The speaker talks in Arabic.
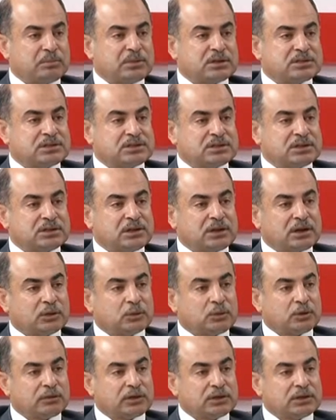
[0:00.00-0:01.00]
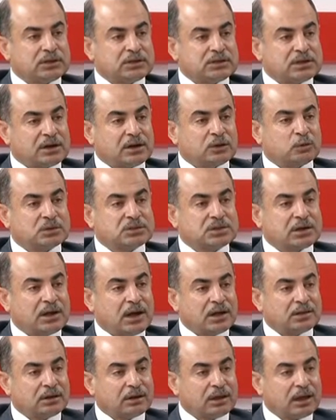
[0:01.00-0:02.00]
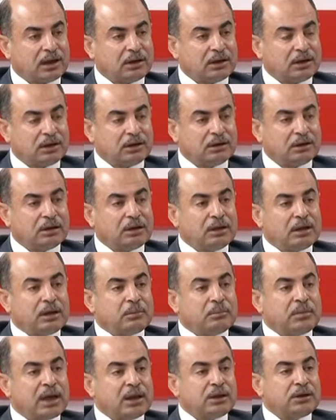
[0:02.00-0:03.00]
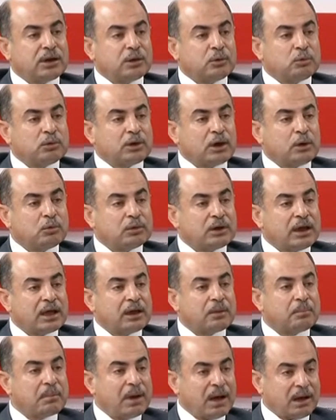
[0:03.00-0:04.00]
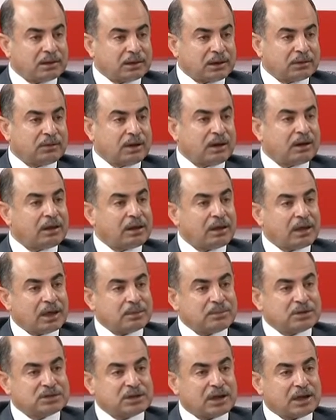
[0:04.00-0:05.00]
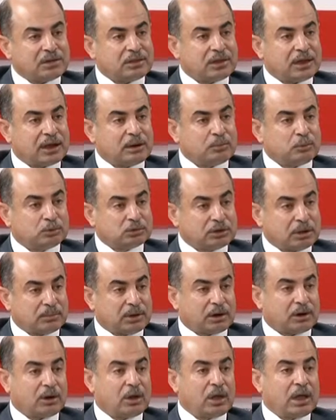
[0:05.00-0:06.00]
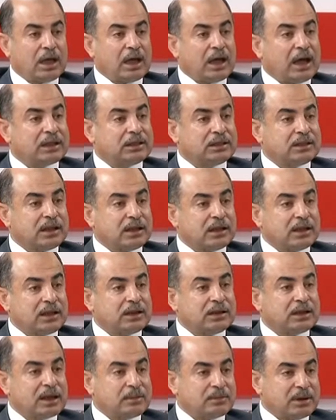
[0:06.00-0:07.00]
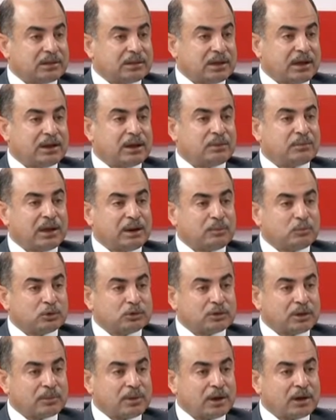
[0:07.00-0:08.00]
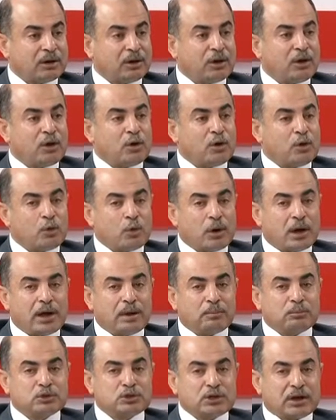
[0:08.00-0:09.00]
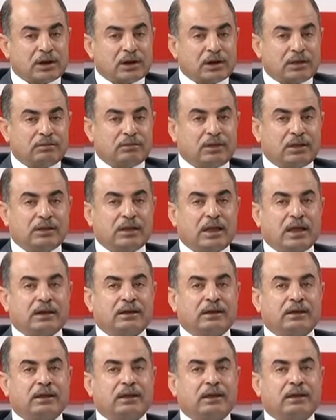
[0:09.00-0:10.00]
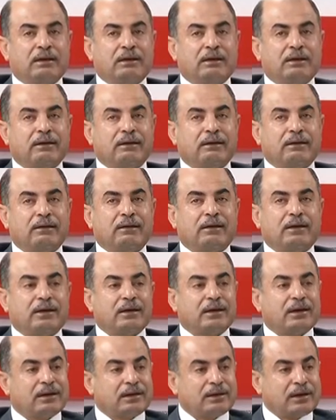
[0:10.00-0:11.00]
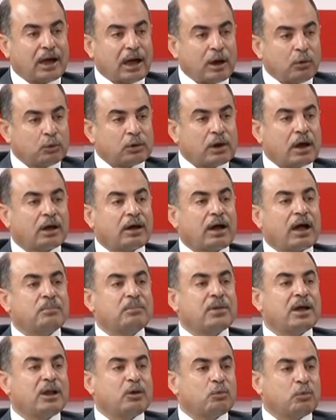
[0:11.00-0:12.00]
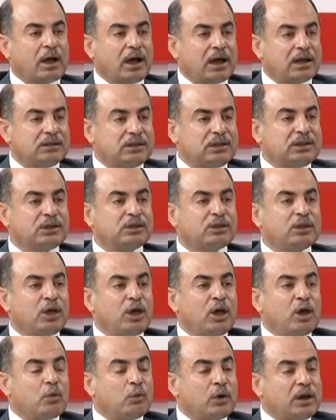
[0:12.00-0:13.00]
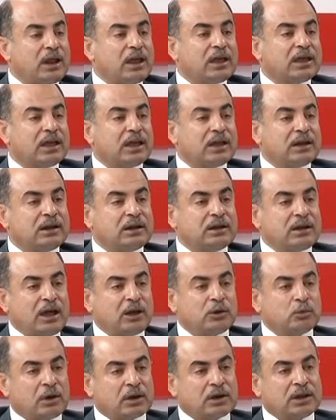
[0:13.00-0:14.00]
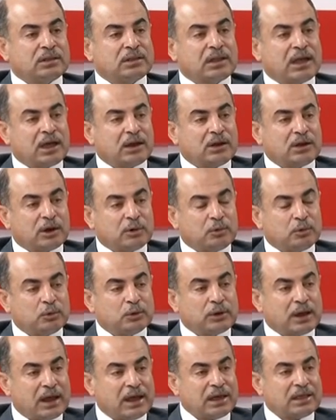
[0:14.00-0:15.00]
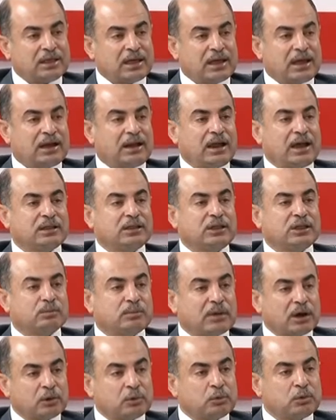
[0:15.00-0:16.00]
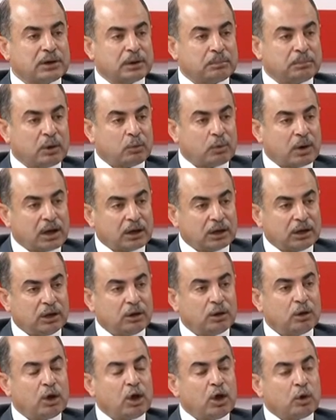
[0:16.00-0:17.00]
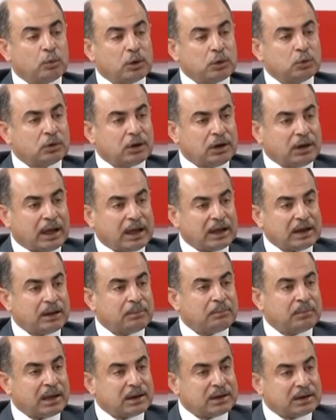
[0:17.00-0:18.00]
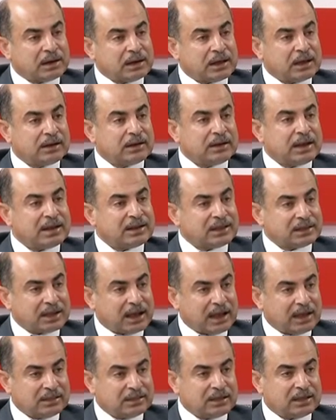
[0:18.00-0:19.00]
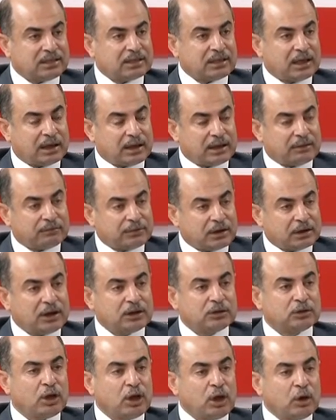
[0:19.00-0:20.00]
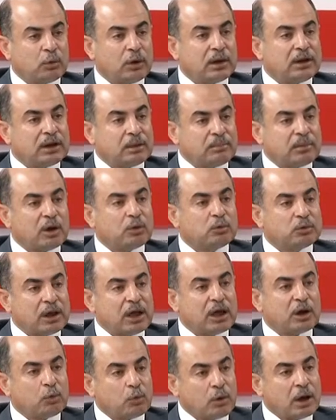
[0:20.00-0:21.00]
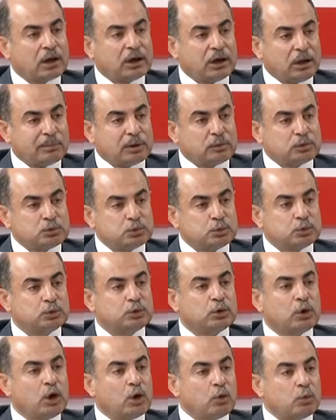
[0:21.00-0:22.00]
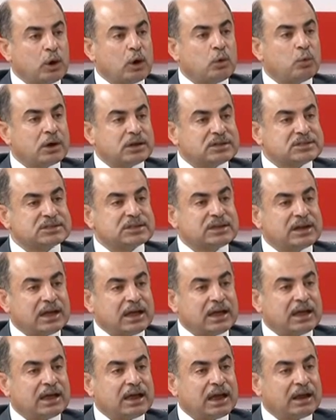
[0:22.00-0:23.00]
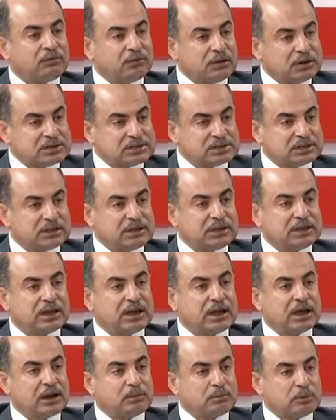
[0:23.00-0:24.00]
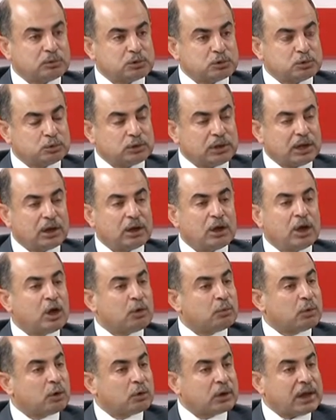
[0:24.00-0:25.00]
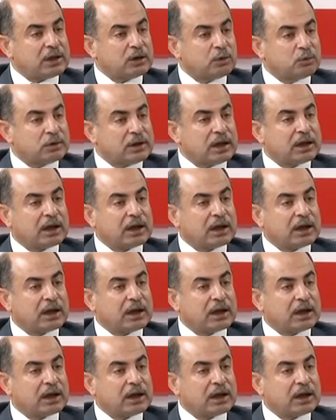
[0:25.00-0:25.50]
مجلس إدارة غرفة تجارة وصناعة الخليل بأن يكون هناك معرض على هامش هذا المؤتمر حتى يعني كما تعلم المؤتمر هو مجرد يعني آه، أوراق عمل وحديث ولكن نحن أردنا أن يكون هذا الحديث مقرونا بالواقع ونري العالم بأننا لا نتحدث آه، فقط وإنما هناك واقع موجود وهو الصناعة الفلسطينية الموجودة وكان هناك